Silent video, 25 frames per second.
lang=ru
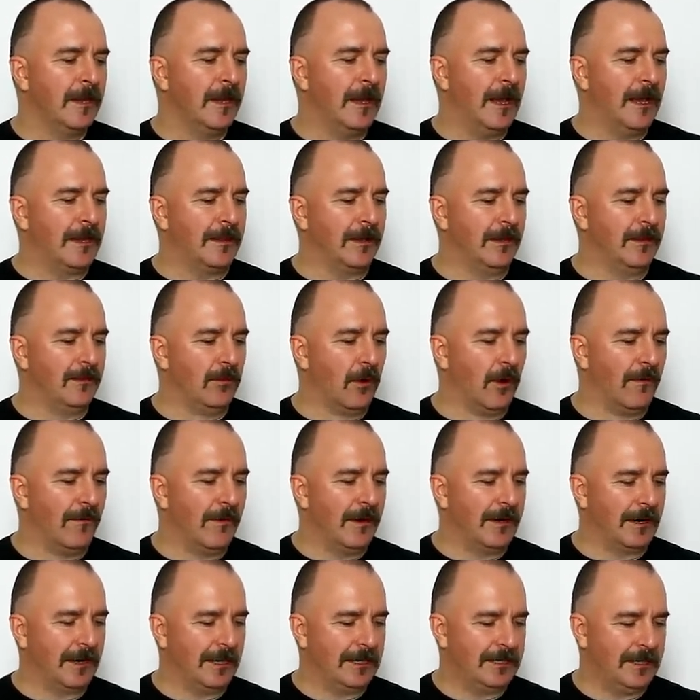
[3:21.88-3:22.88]
Это
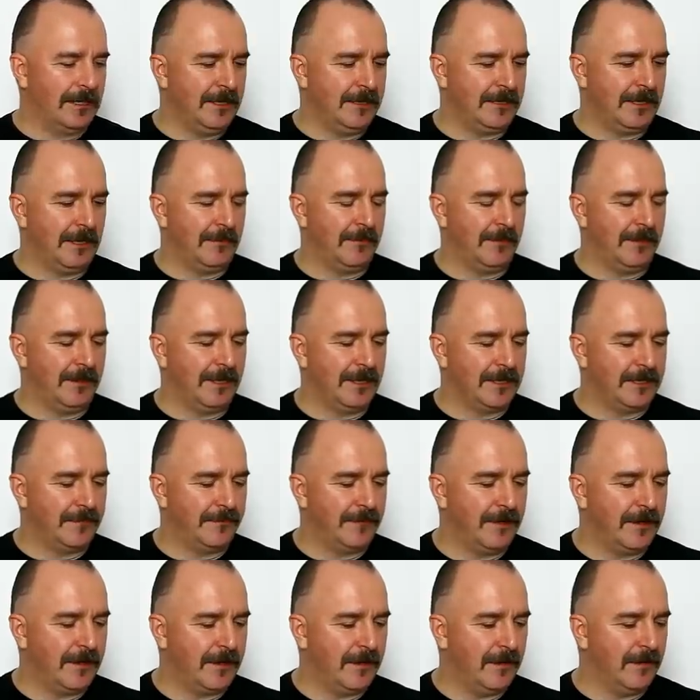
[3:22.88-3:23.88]
новая российская
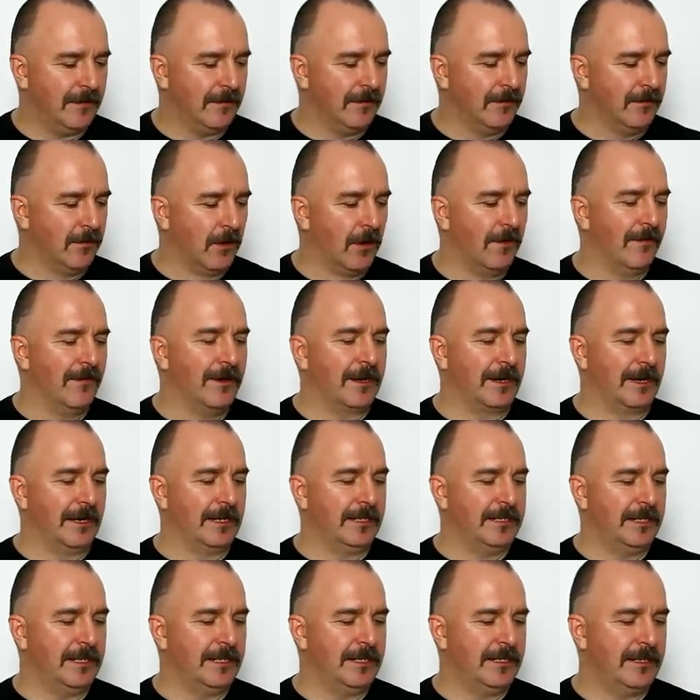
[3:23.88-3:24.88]
благосфера, новая
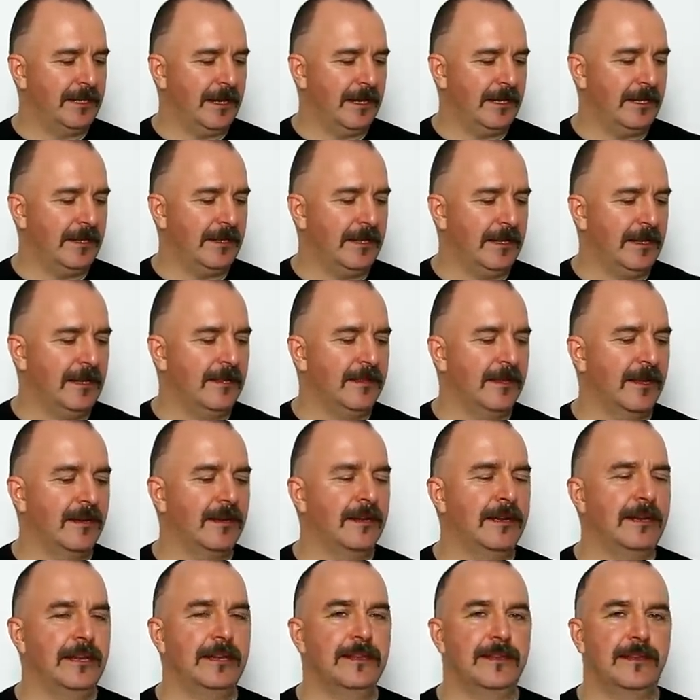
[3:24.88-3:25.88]
российская
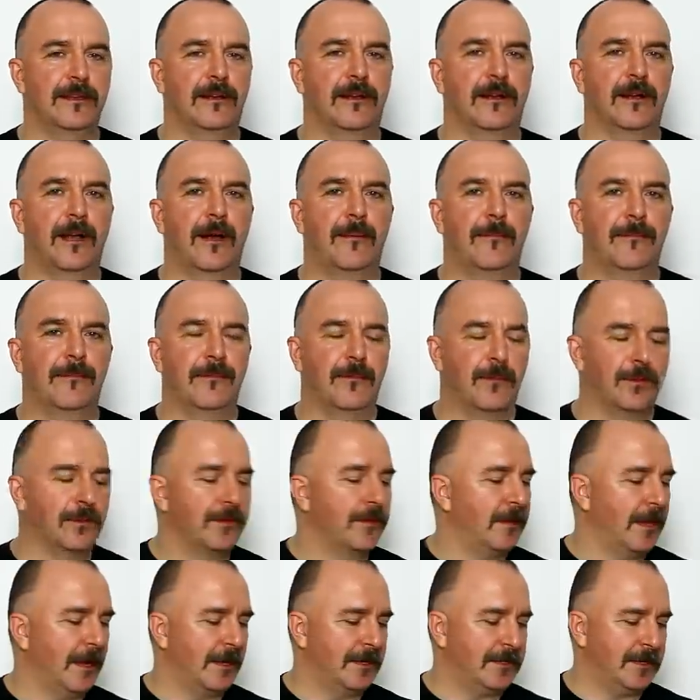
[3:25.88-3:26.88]
кинокритика.
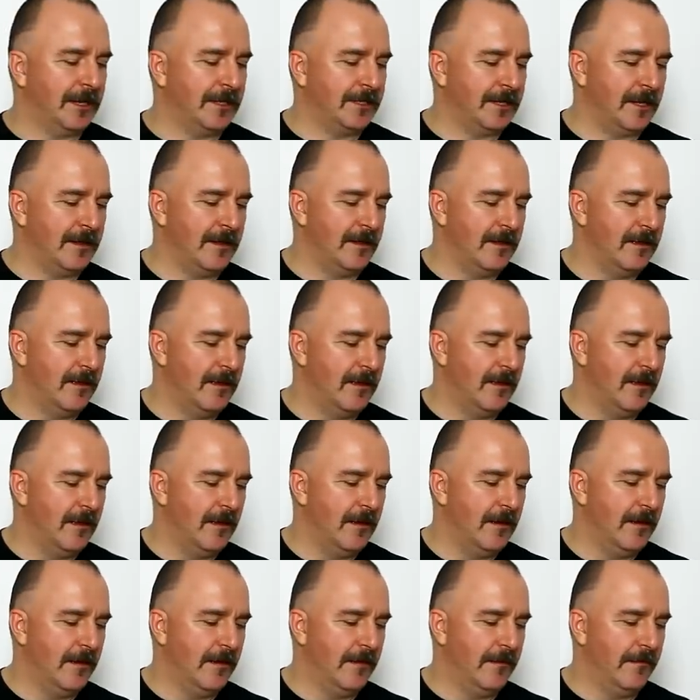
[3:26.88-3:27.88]
Вот так сказал
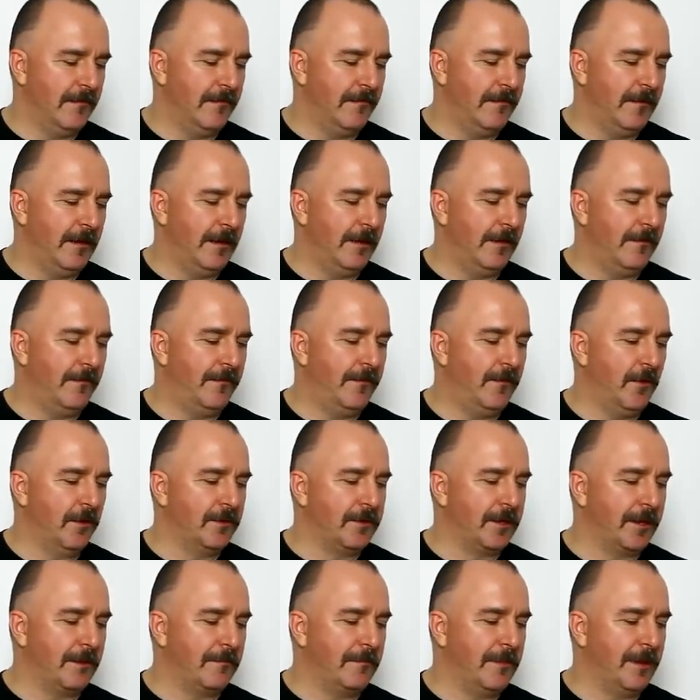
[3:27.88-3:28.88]

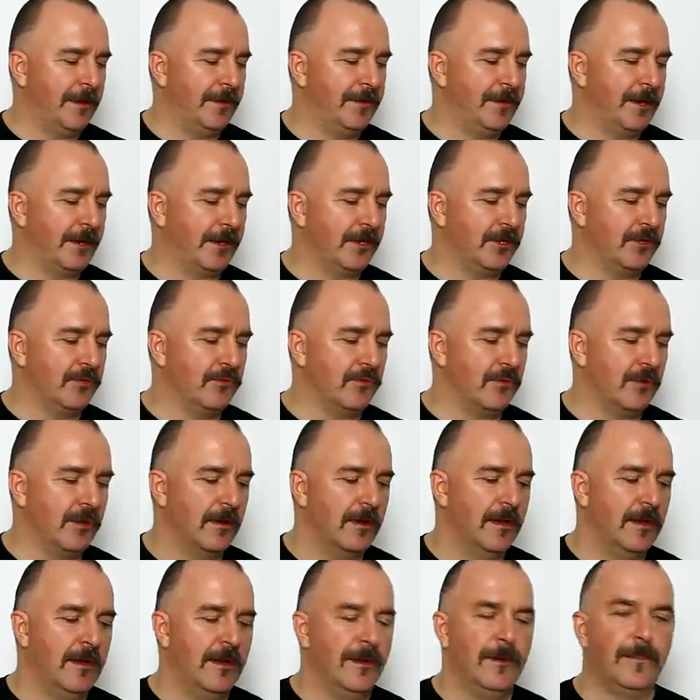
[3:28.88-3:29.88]
Федор Бондарчук.
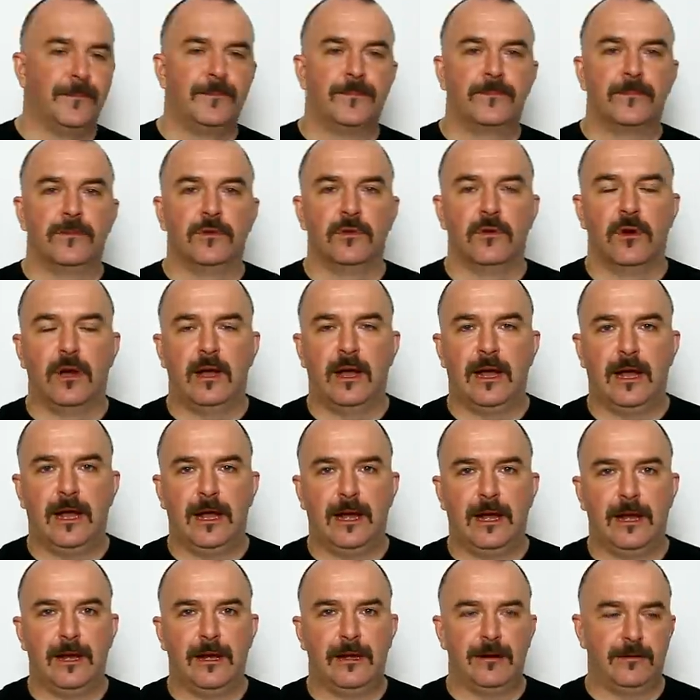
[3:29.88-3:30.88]
Ну
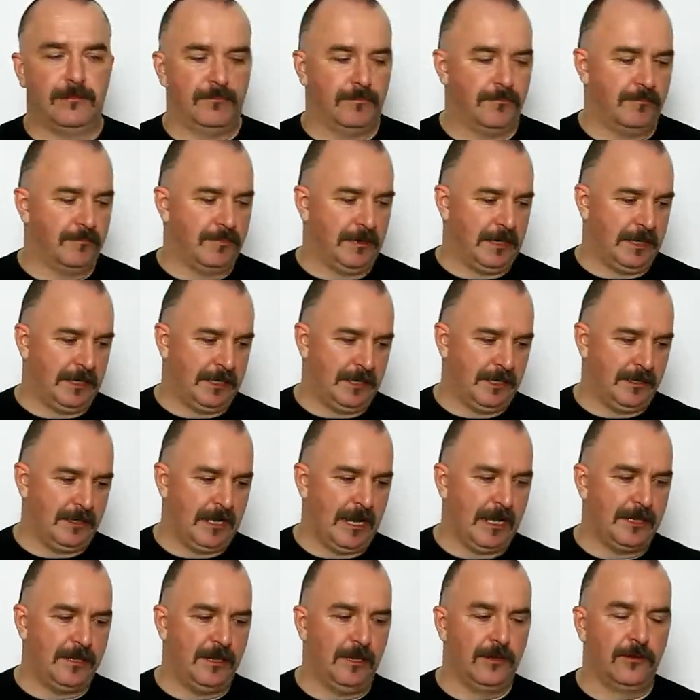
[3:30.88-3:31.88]
а
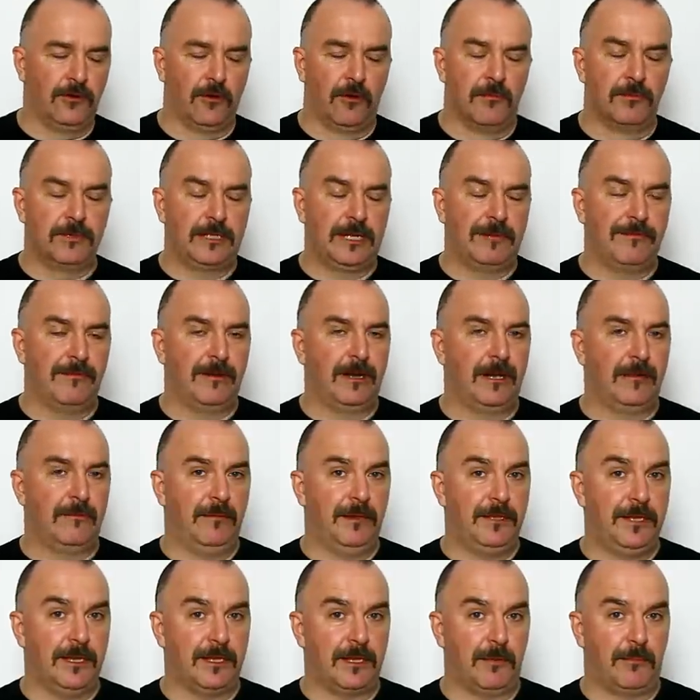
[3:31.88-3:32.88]
председатель Думского
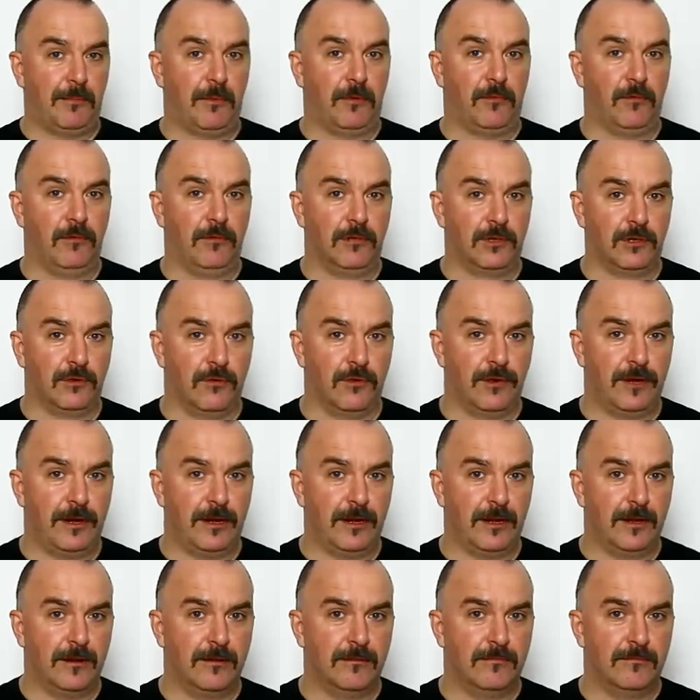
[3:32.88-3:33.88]
комитета по
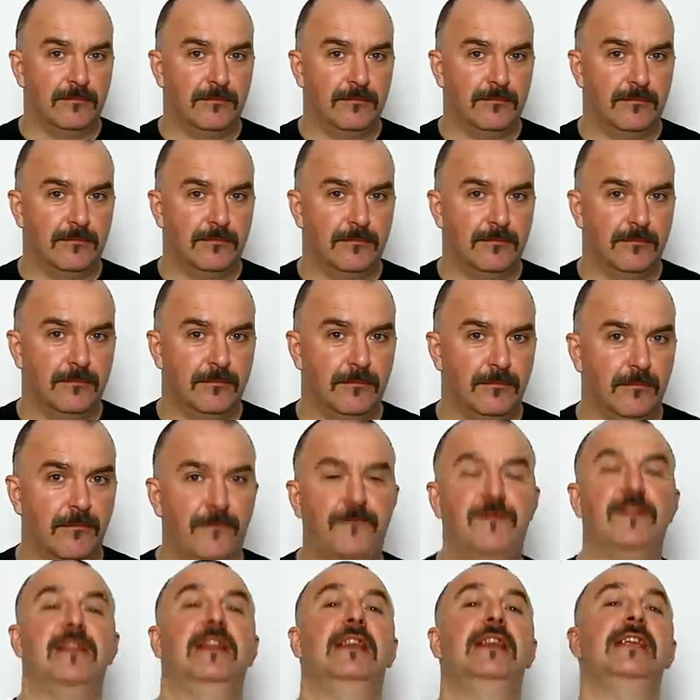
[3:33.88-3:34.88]
культуре,
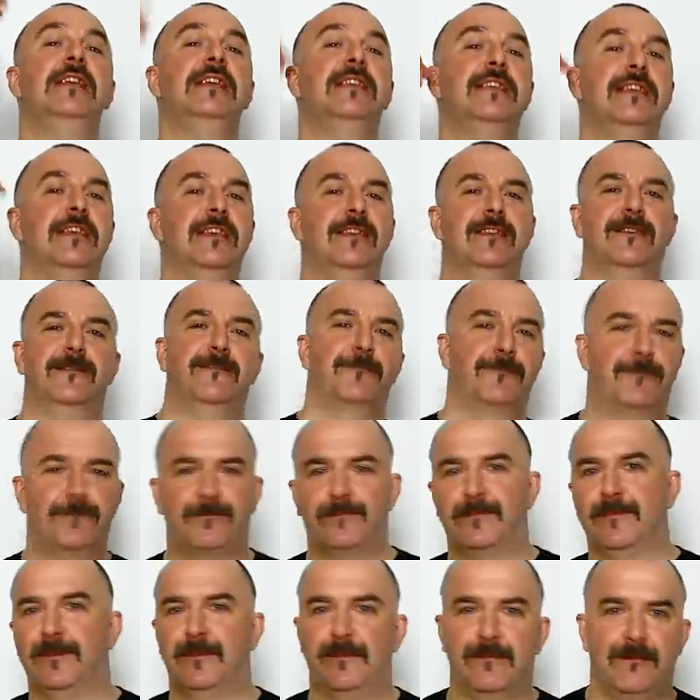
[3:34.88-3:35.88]
великий
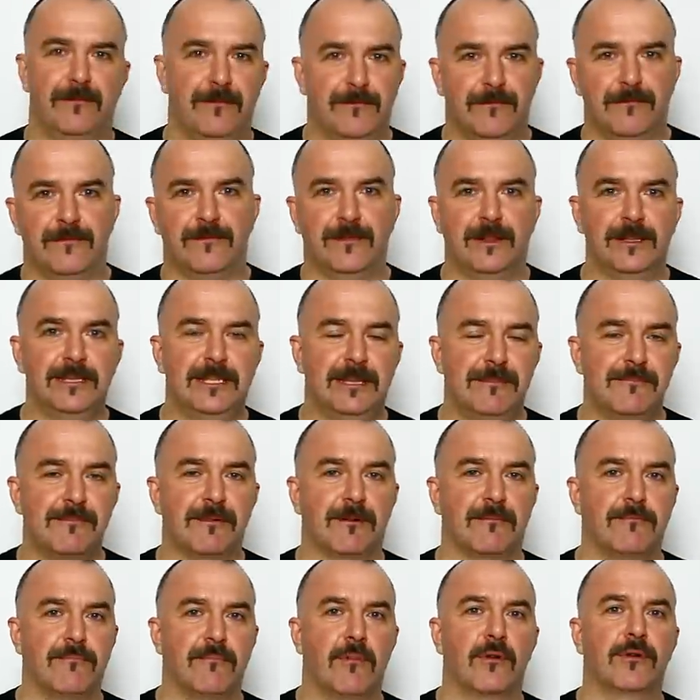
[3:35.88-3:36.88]

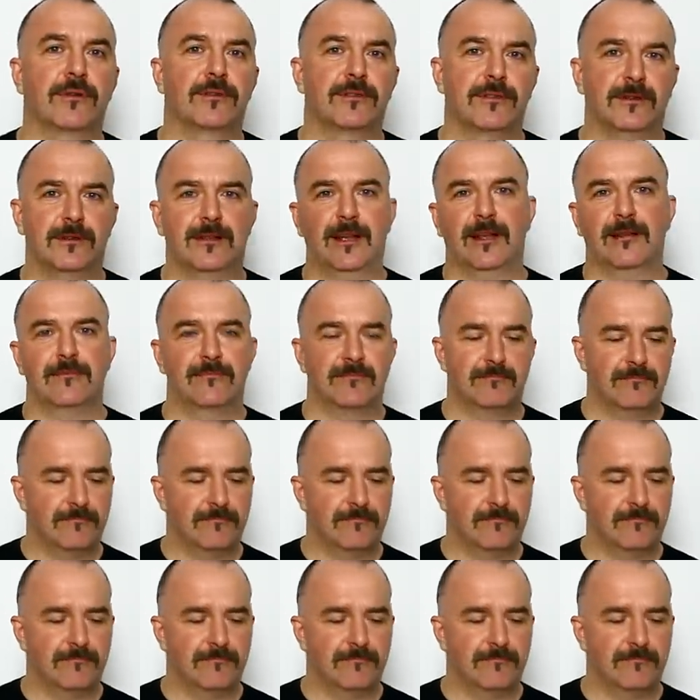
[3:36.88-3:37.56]
Владимир Бортко,